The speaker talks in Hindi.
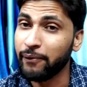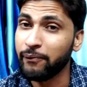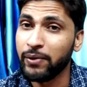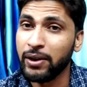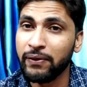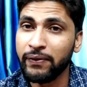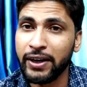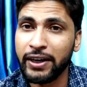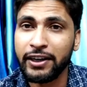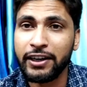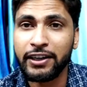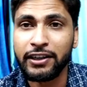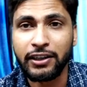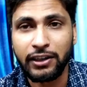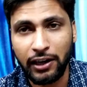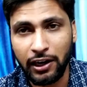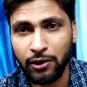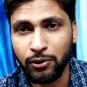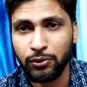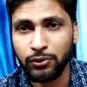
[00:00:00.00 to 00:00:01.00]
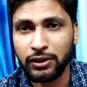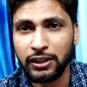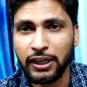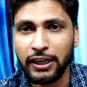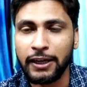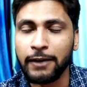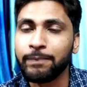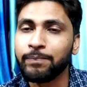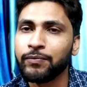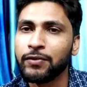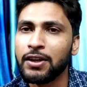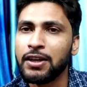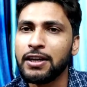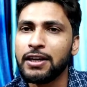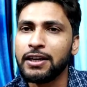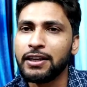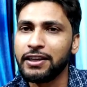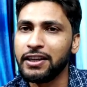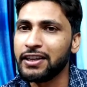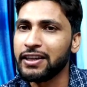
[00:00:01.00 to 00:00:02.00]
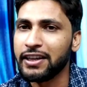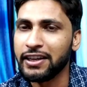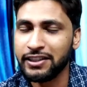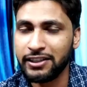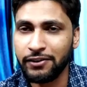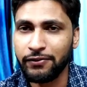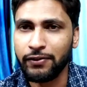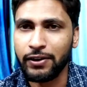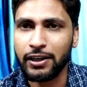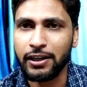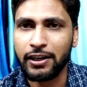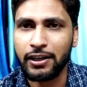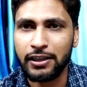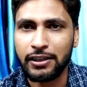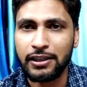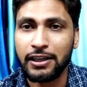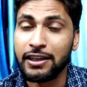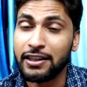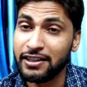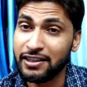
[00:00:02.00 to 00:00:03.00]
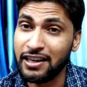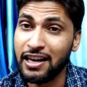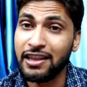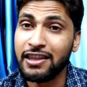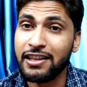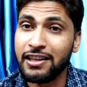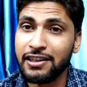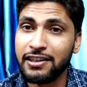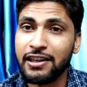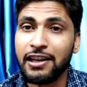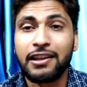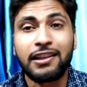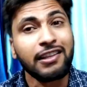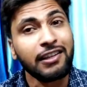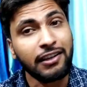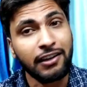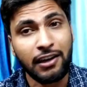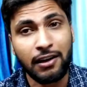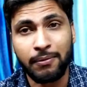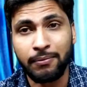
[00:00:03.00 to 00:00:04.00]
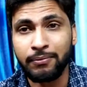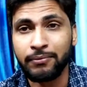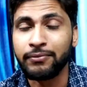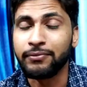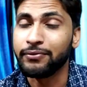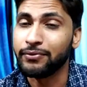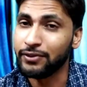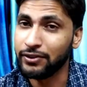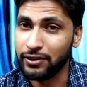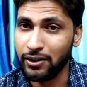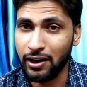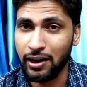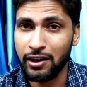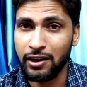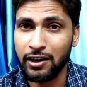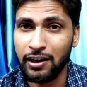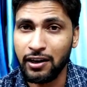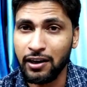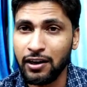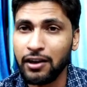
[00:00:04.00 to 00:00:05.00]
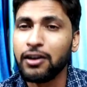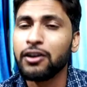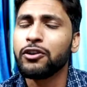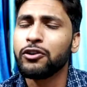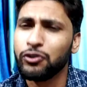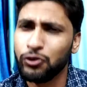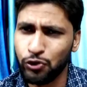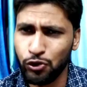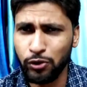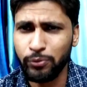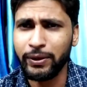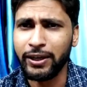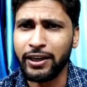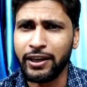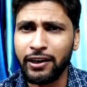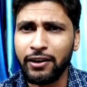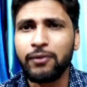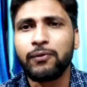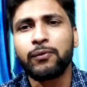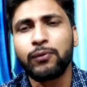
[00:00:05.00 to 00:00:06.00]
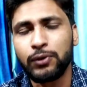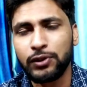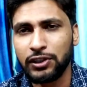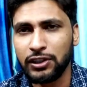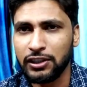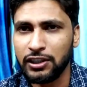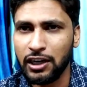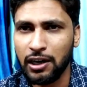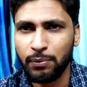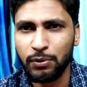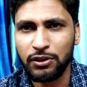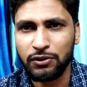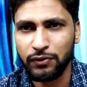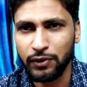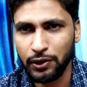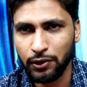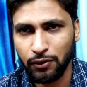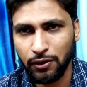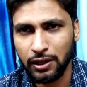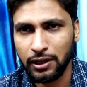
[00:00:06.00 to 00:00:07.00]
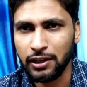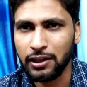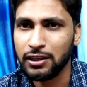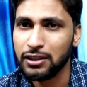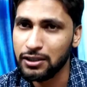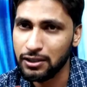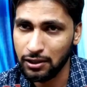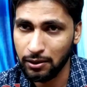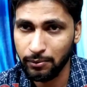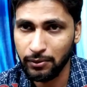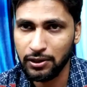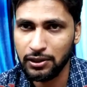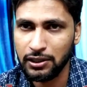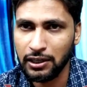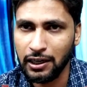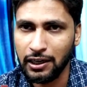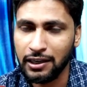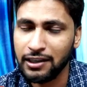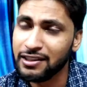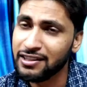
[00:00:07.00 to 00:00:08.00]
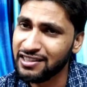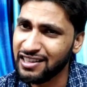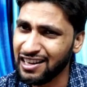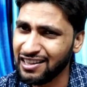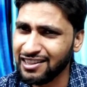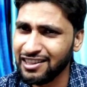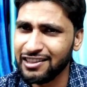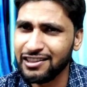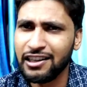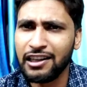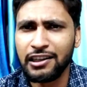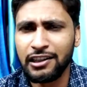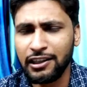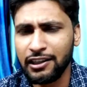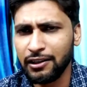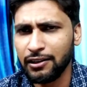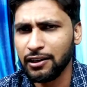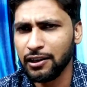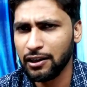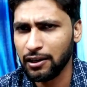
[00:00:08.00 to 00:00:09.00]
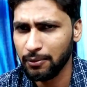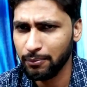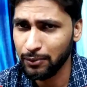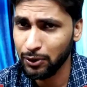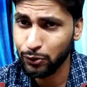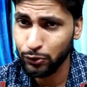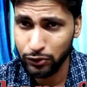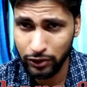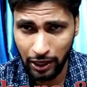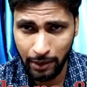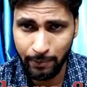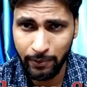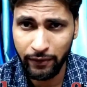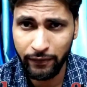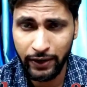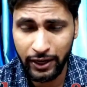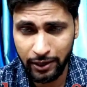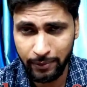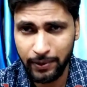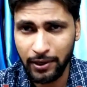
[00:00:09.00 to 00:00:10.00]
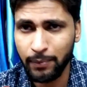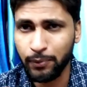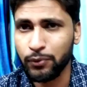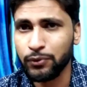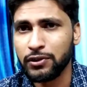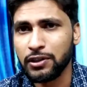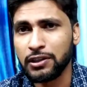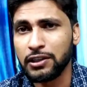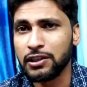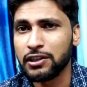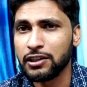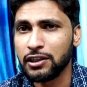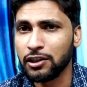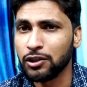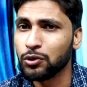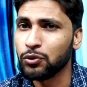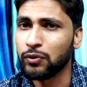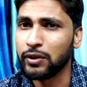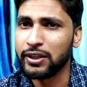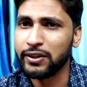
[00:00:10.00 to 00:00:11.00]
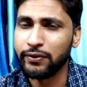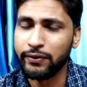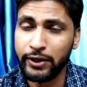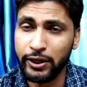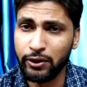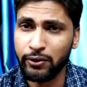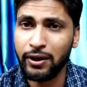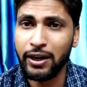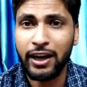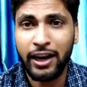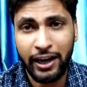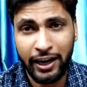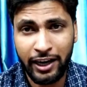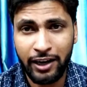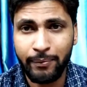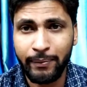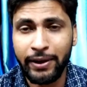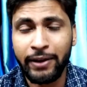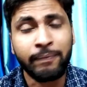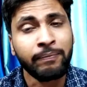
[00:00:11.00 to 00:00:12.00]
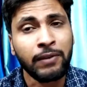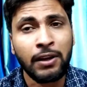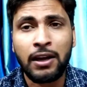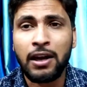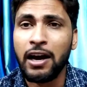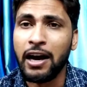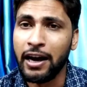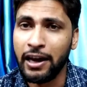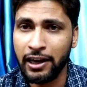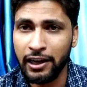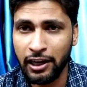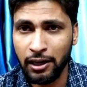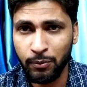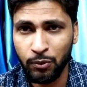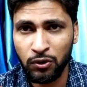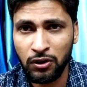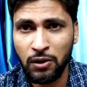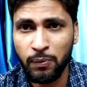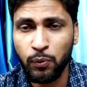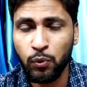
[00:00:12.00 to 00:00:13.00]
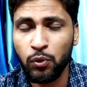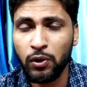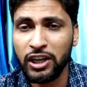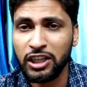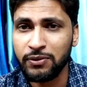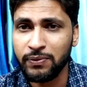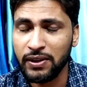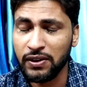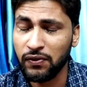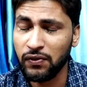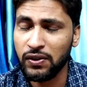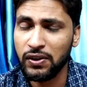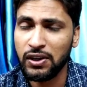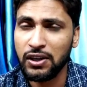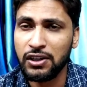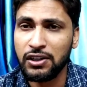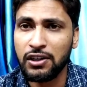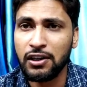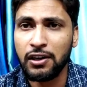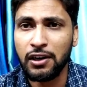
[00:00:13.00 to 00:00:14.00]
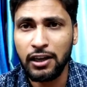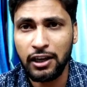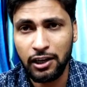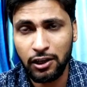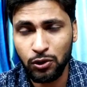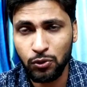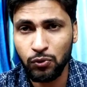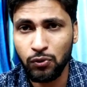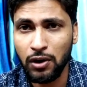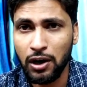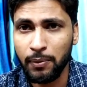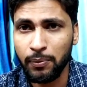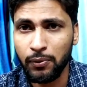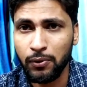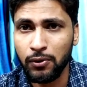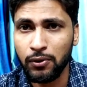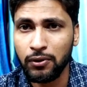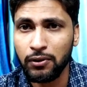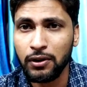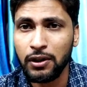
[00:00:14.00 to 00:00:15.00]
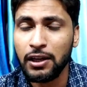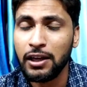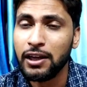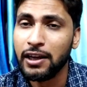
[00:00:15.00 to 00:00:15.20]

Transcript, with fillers: डैम्पिंग फैक्टर क्या होता है ये कैसे वर्क करता है साथ के साथ कम ज़्यादा जो भी है वो चीज़ें आप इस वीडियो के अंदर समझ जाएंगे साथ के साथ ही आ, मैं कुछ एम्पलीफायर भी आपको सजेस्ट कर दूंगा इस वीडियो के एंड में हालांकि मैं उनका पूरा स्पेसिफिकेशन नहीं दूंगा आपको